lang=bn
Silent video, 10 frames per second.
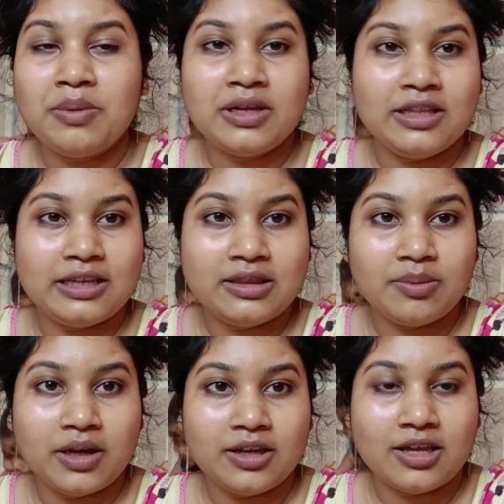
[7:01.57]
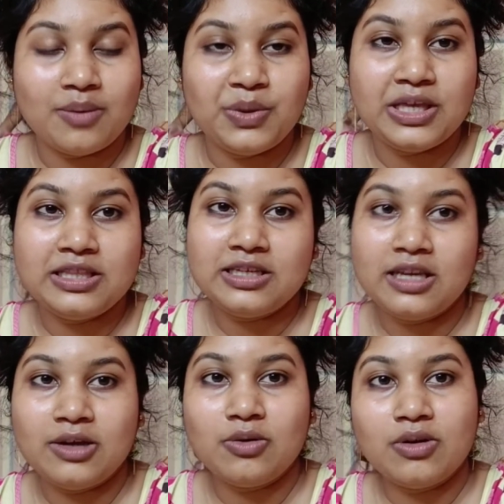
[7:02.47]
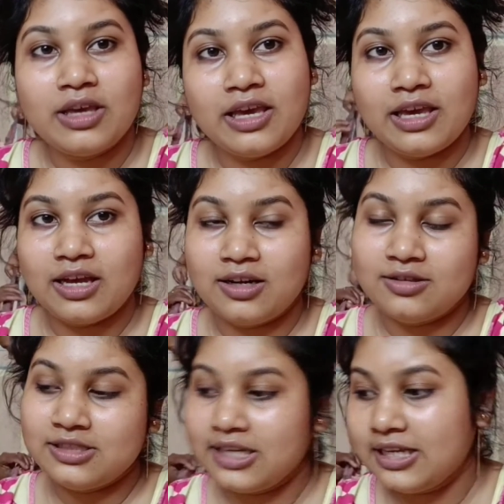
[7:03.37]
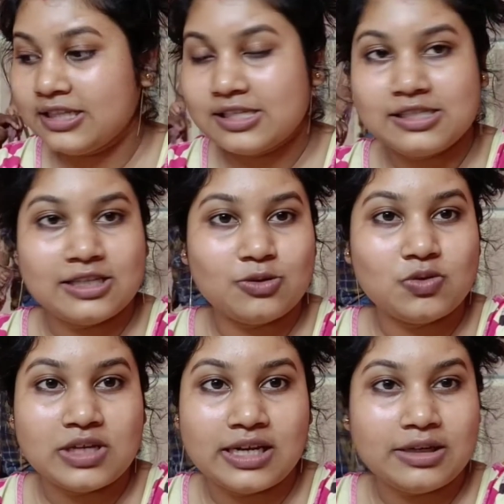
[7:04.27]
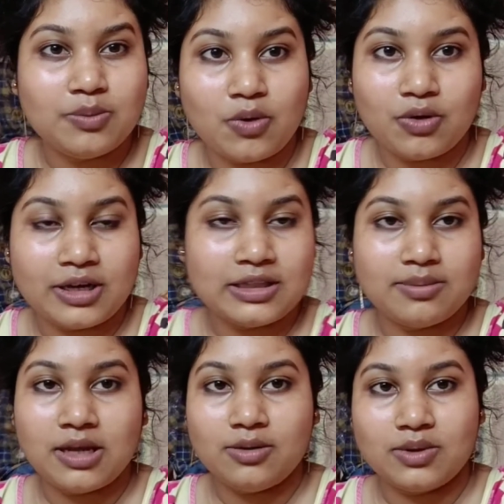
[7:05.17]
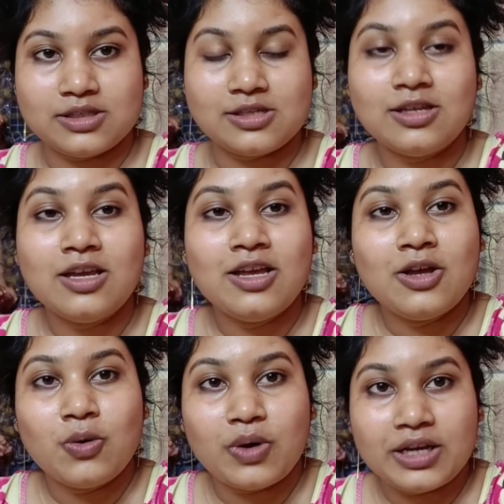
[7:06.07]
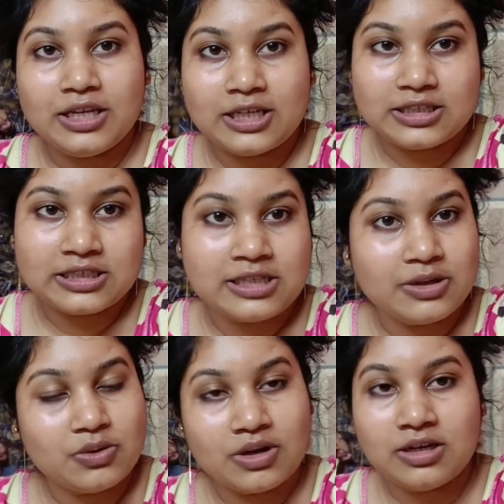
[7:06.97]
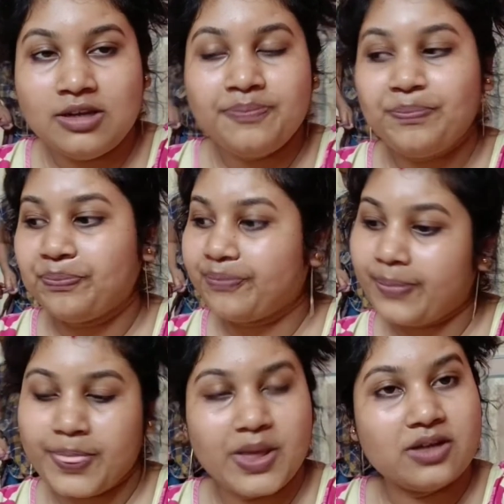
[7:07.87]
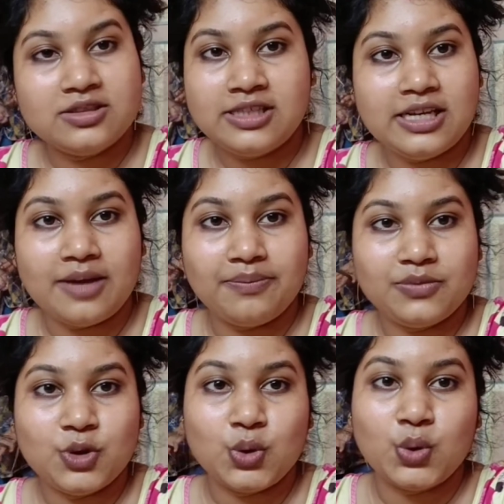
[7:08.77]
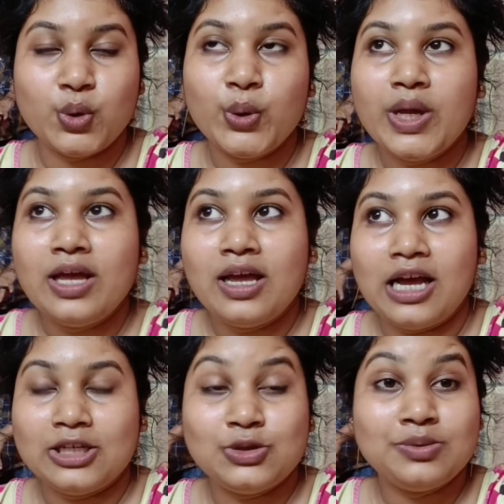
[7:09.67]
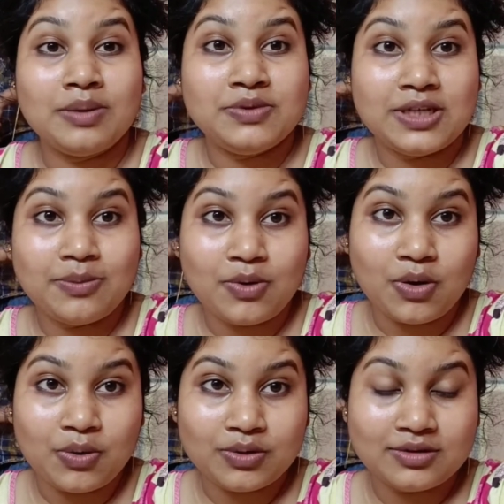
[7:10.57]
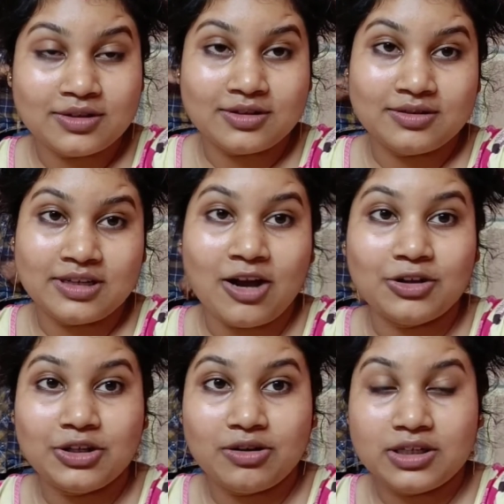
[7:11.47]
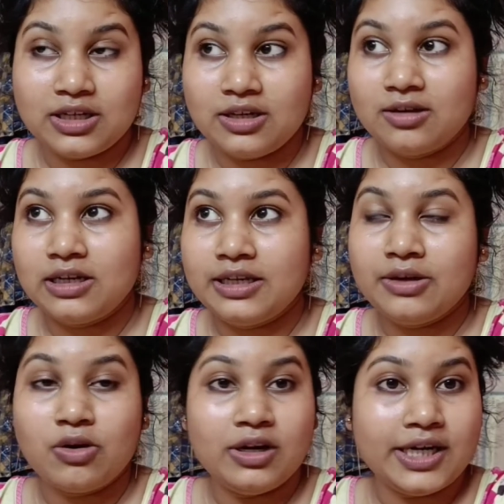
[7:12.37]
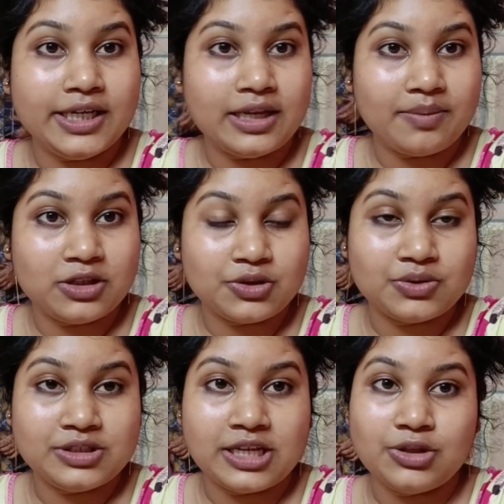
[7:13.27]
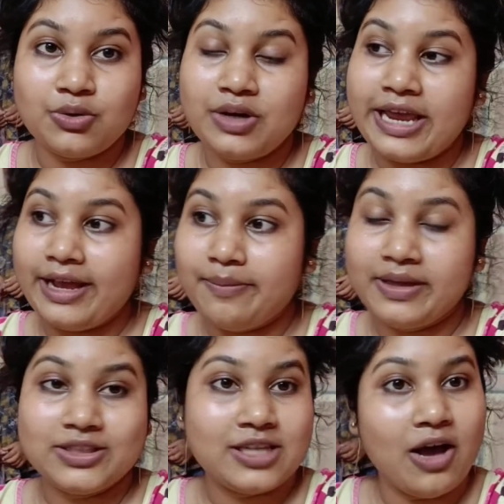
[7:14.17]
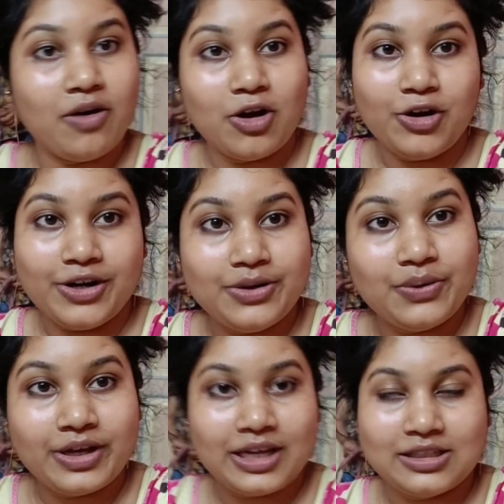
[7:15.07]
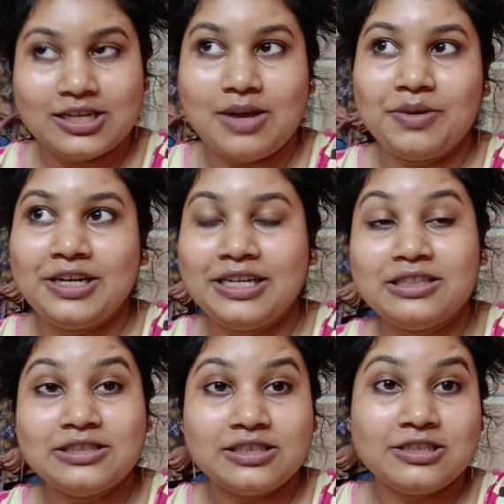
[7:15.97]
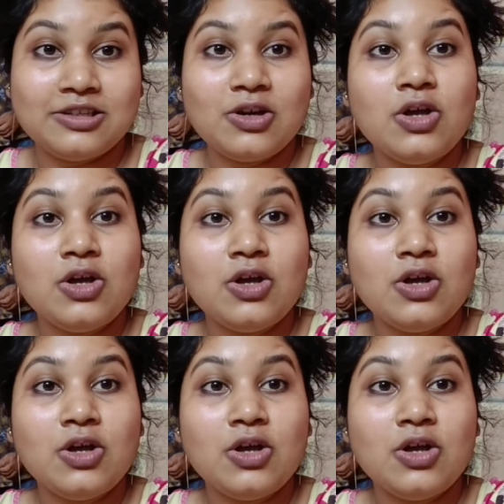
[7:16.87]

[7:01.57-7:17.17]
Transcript: আমি না দেখতে পাইনি আমি এদিকে এগুলো খেয়ে আর ছেলেকে জাস্ট একটু ছেলে একটু পকোড়া খেতে ভালোবাসে ওকে নিয়ে জাস্ট একটুখানি ছিলাম আর শুধু ভাবছিলাম কখন খাওয়া দাওয়াটা আর কি অলরেডি আমরা যখন যাই তখন এক ব্যাচ খাওয়া অলরেডি হয়ে গেছে আমার টেন্ডেন্সি ছিল